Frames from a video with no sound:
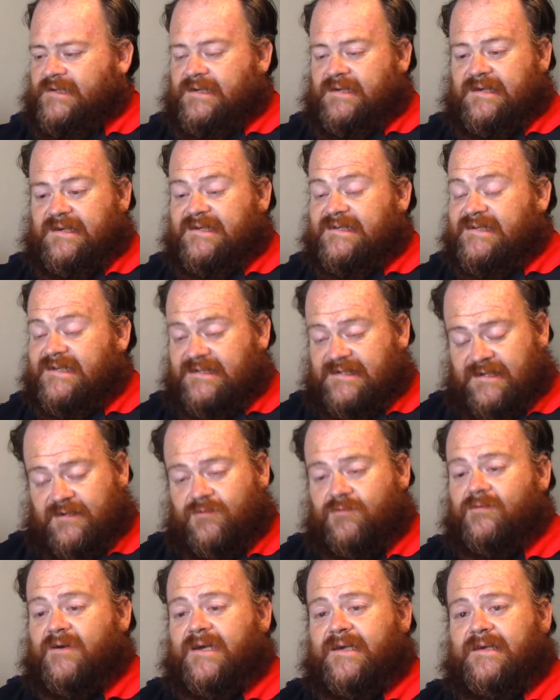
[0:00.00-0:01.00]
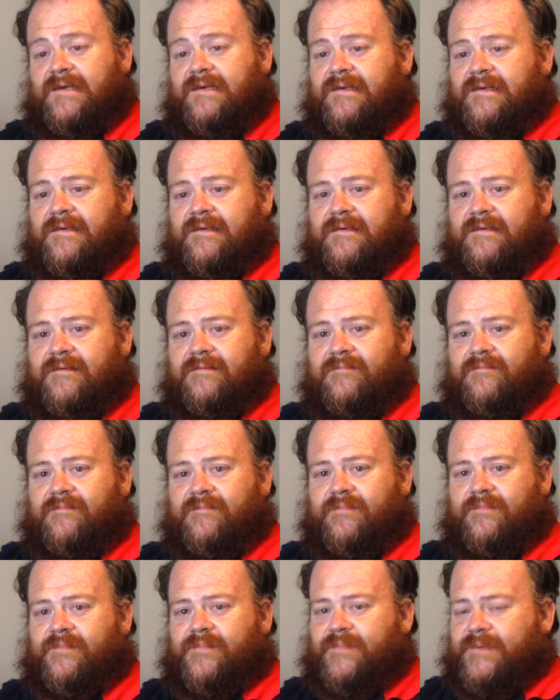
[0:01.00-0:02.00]
y se sentó ahí,
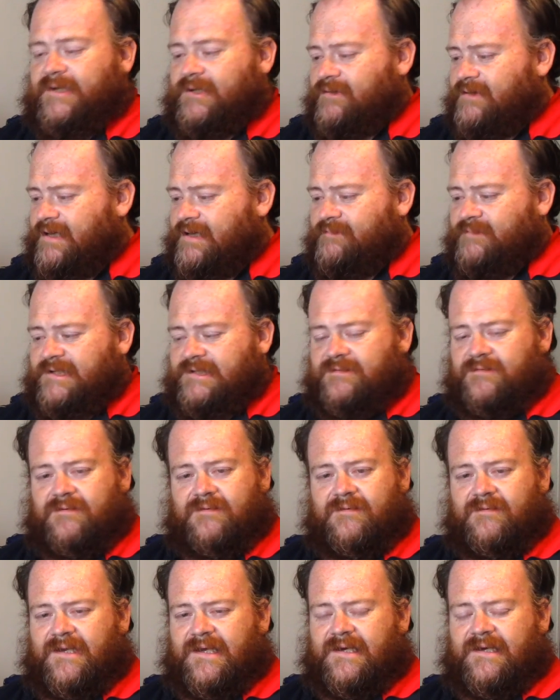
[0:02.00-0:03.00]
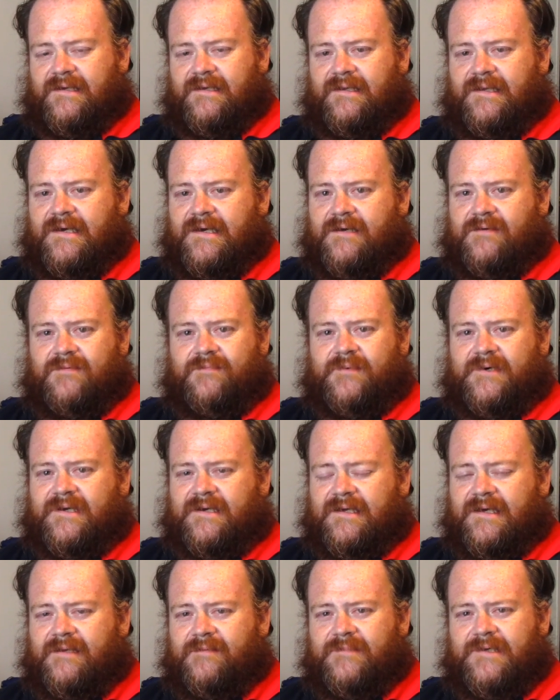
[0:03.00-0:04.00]
pero jamás tocó la, copa.
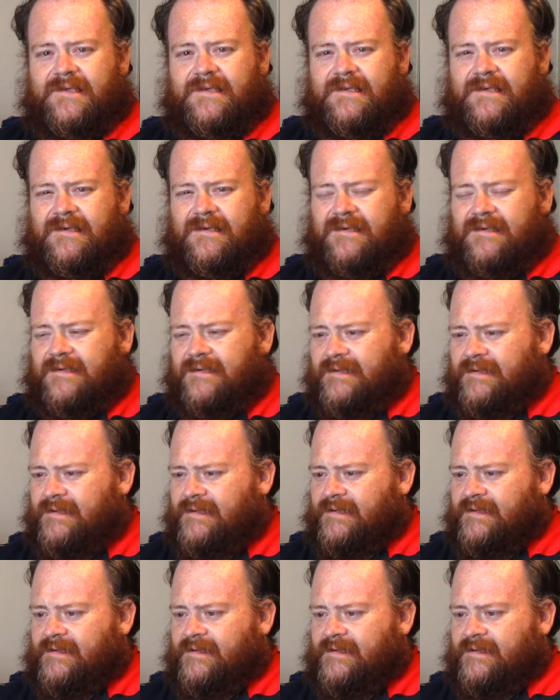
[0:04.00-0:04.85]
Realmente